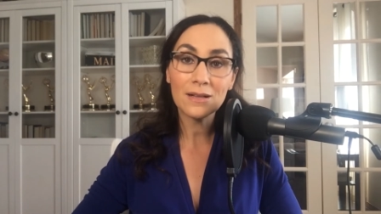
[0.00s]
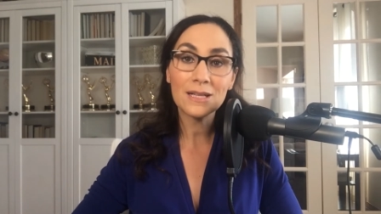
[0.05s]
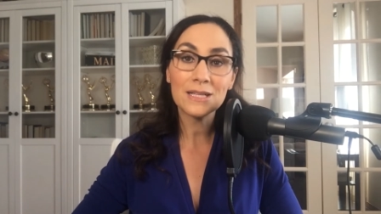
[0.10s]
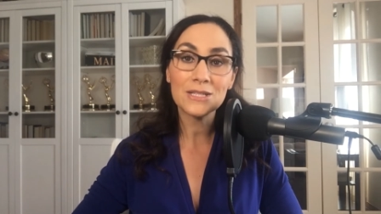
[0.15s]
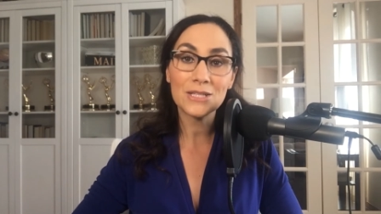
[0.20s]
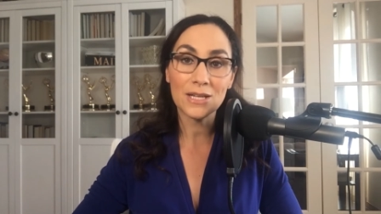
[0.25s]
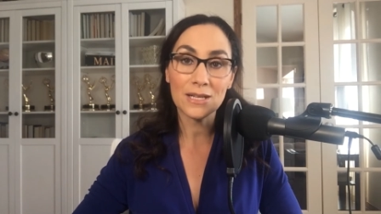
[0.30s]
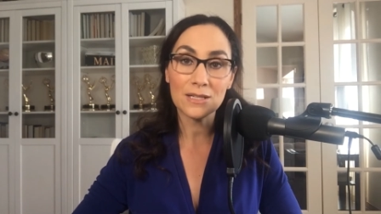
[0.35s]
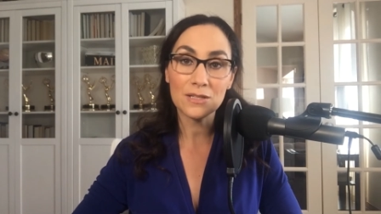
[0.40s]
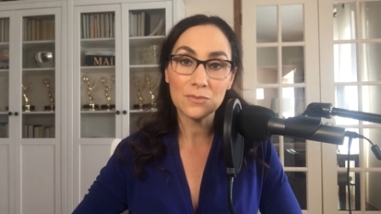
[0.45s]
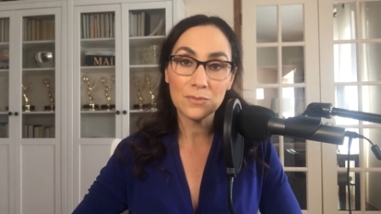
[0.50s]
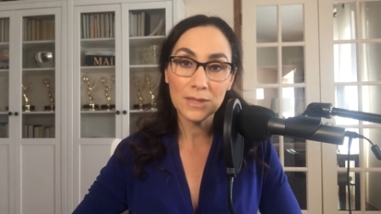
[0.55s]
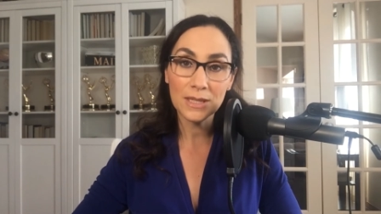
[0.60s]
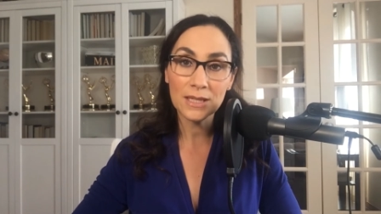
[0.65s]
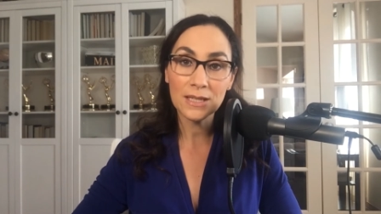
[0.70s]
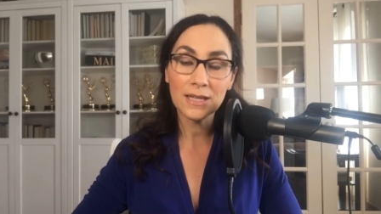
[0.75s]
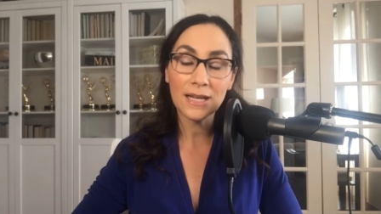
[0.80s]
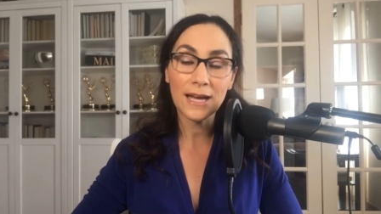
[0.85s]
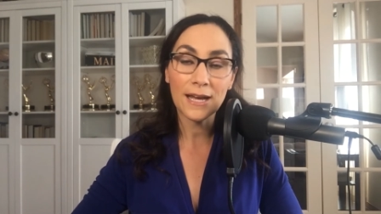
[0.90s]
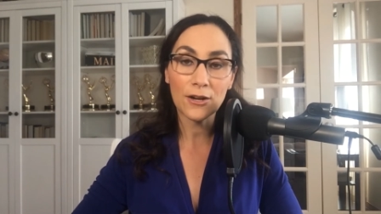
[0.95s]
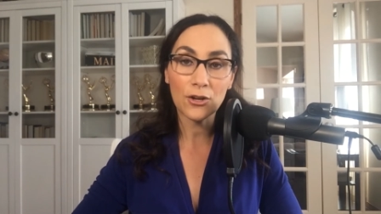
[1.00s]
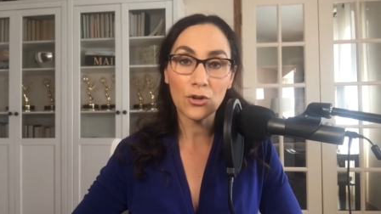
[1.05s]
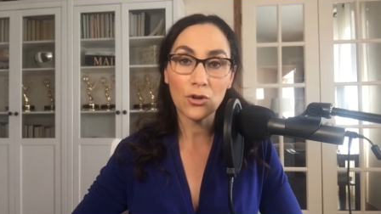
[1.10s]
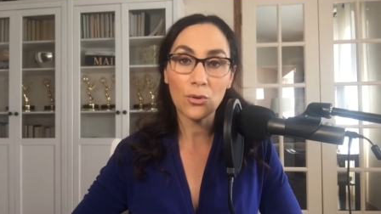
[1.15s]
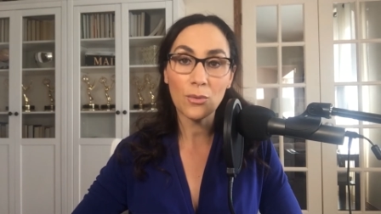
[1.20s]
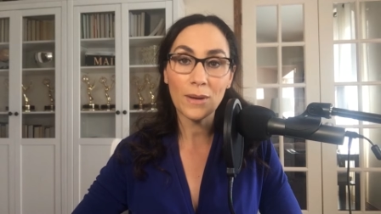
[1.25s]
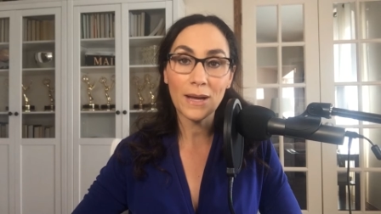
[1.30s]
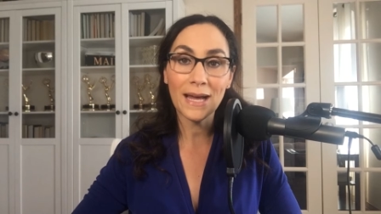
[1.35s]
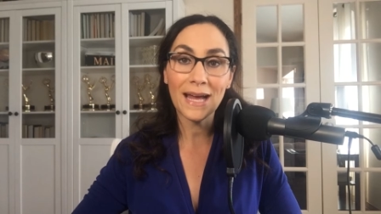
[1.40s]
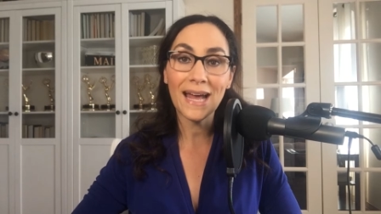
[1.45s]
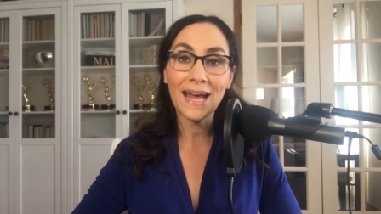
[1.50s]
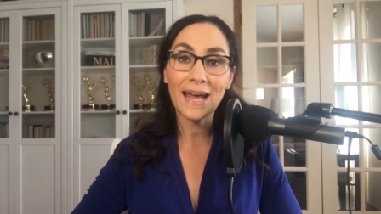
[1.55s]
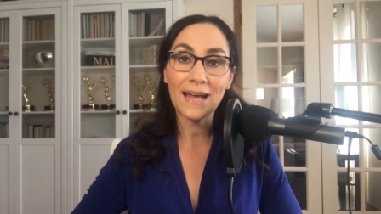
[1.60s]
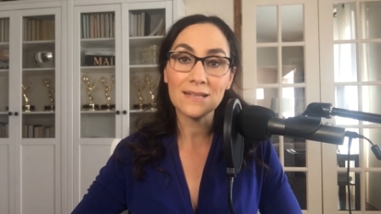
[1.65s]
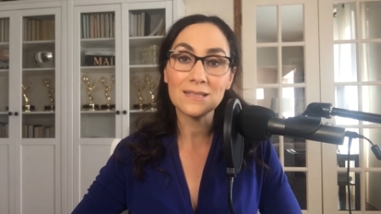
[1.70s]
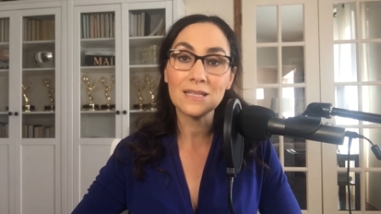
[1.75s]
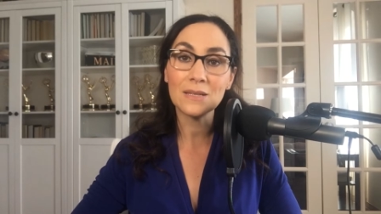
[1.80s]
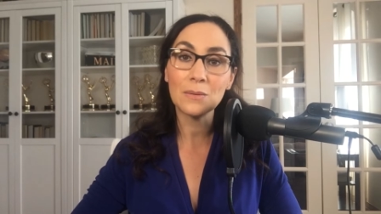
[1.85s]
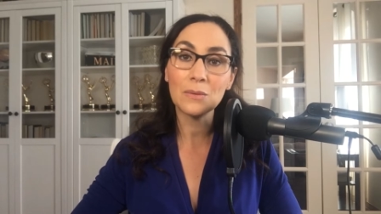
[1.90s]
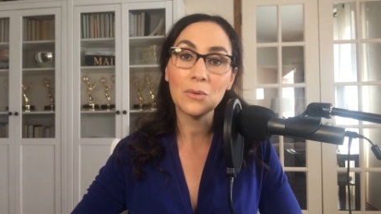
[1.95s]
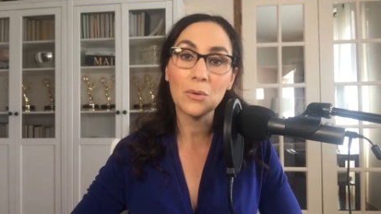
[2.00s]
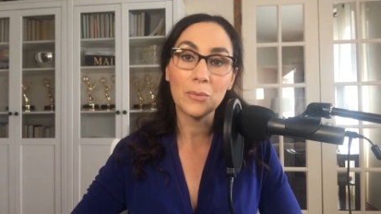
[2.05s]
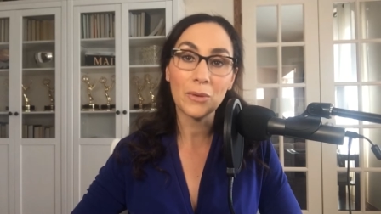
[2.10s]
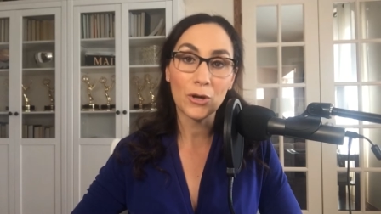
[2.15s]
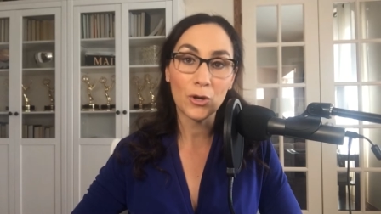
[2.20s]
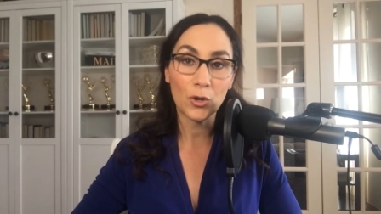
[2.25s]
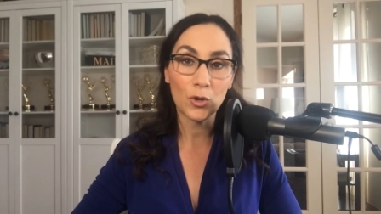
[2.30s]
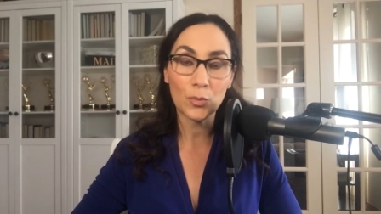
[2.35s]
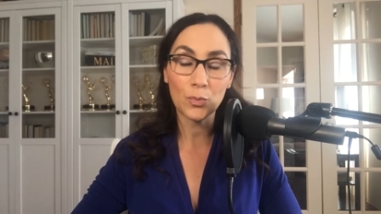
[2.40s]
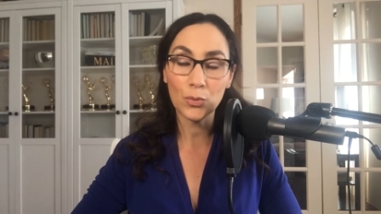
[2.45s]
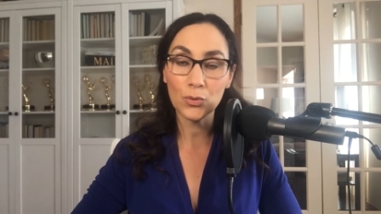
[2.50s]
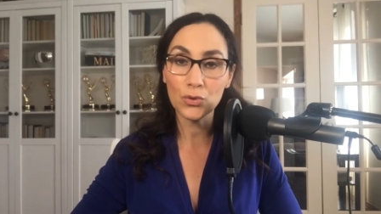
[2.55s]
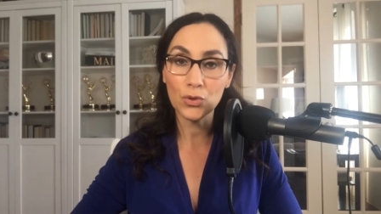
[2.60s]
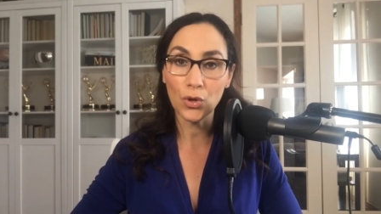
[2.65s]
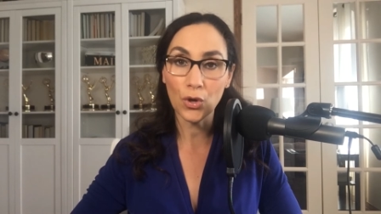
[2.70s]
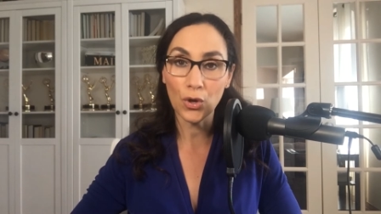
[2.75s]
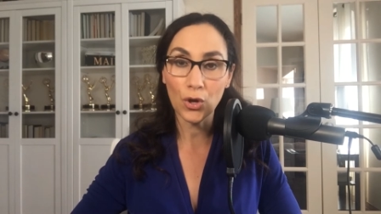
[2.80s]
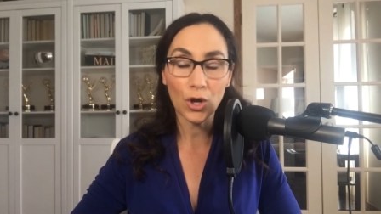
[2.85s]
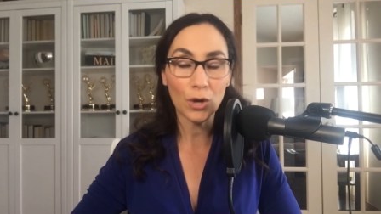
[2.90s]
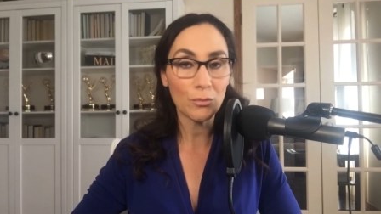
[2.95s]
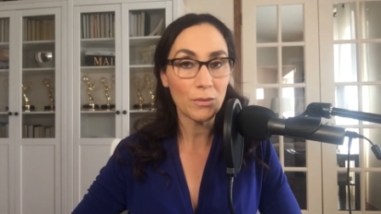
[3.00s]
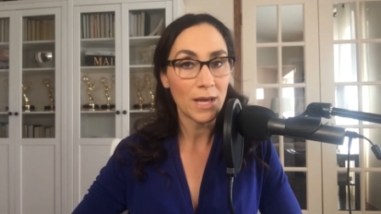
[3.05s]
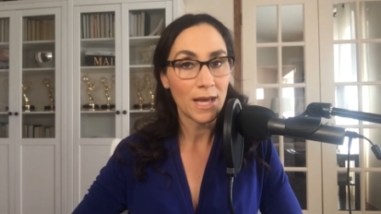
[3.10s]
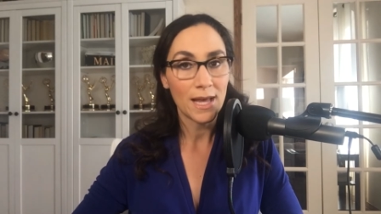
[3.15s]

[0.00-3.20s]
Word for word: jasmine.asivivomejor.com